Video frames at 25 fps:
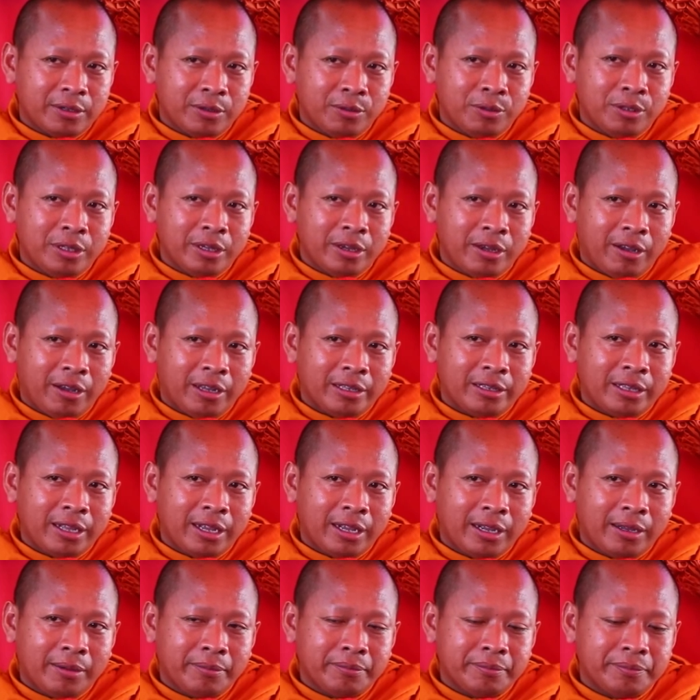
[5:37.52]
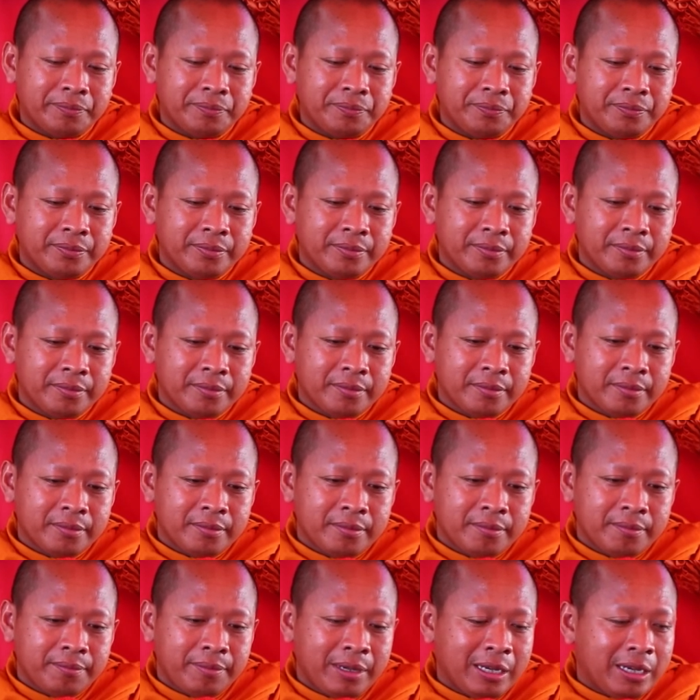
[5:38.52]
út từ ho tham
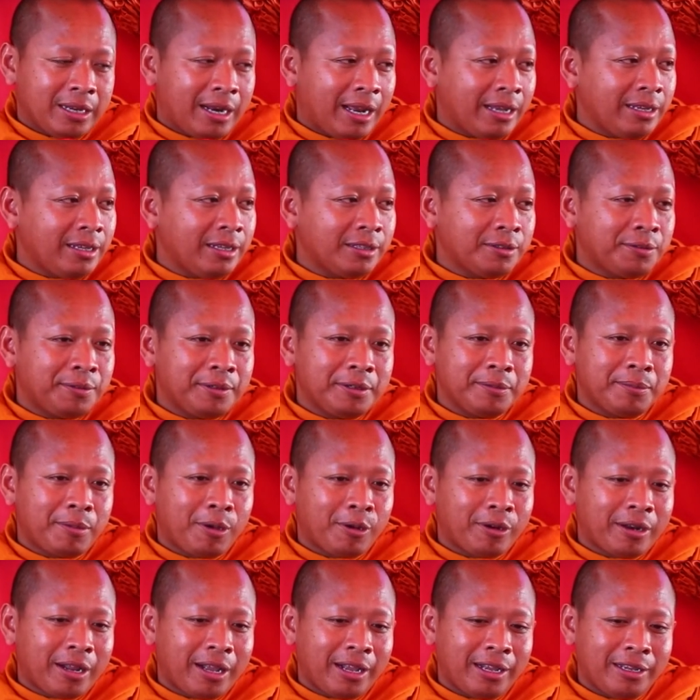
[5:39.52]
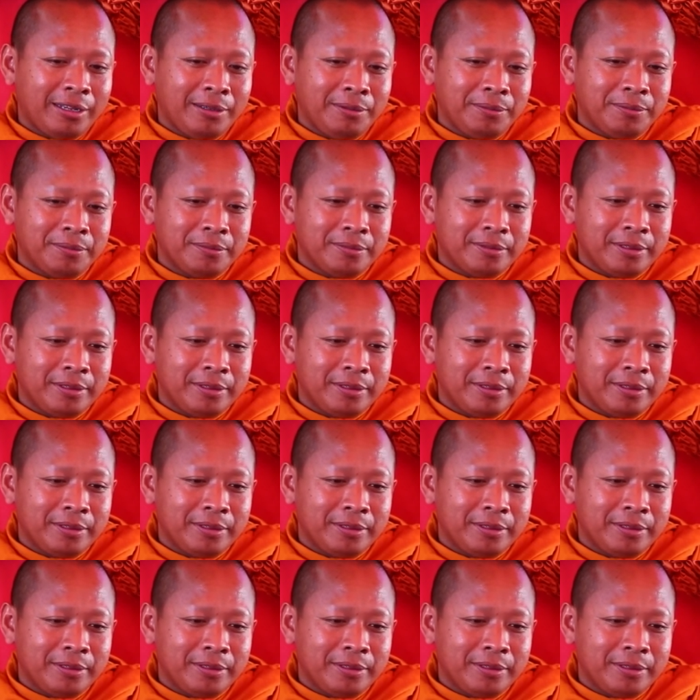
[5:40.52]
về khai dương phước bon hái